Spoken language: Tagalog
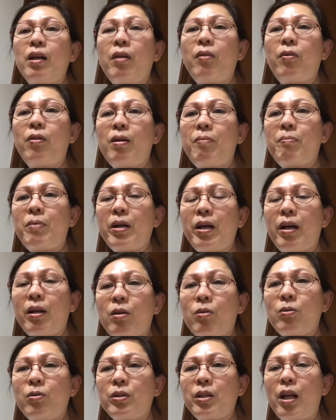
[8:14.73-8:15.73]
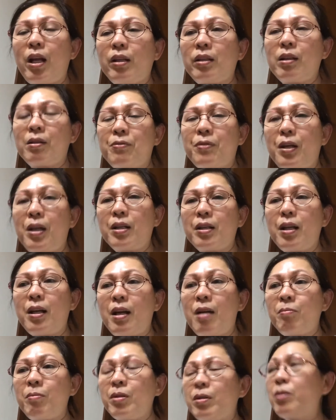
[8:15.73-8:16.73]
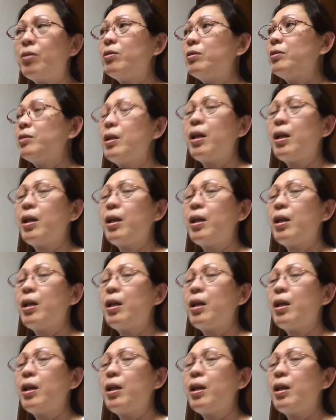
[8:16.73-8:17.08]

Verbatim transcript: Wala pang aircon, electric fan lang ginamit ko.